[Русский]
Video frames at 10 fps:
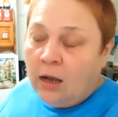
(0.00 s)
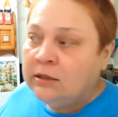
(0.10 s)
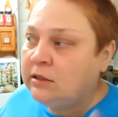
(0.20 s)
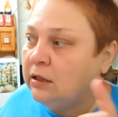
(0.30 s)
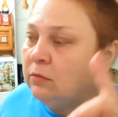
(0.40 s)

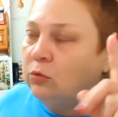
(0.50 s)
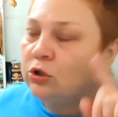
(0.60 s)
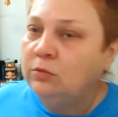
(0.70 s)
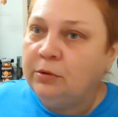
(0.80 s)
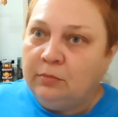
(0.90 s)
кстати,
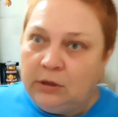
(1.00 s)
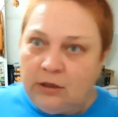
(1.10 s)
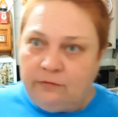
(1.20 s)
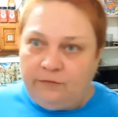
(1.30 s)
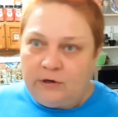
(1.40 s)
можно
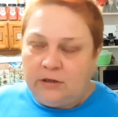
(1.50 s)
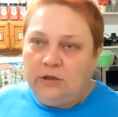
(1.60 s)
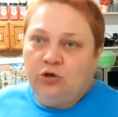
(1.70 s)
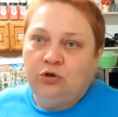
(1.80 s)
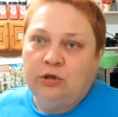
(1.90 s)
прямые эфиры
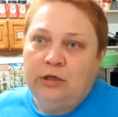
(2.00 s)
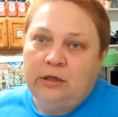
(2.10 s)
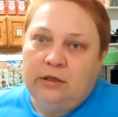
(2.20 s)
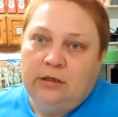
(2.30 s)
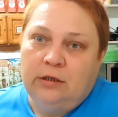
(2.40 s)
еще, знаете,
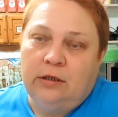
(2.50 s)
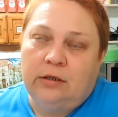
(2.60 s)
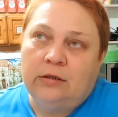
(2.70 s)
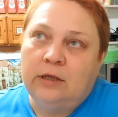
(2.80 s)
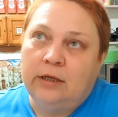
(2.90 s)
где
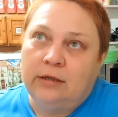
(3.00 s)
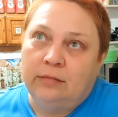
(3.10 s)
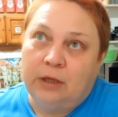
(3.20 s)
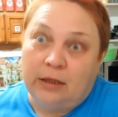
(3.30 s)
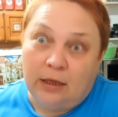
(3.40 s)
делать? На
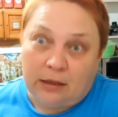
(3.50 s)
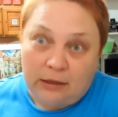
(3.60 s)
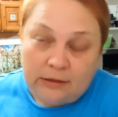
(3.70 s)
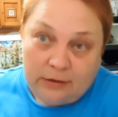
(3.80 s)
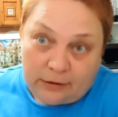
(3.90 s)
этом, на
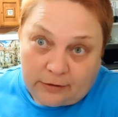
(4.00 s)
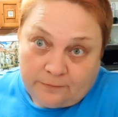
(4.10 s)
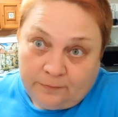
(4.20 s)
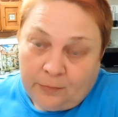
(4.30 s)
Одноклассниках.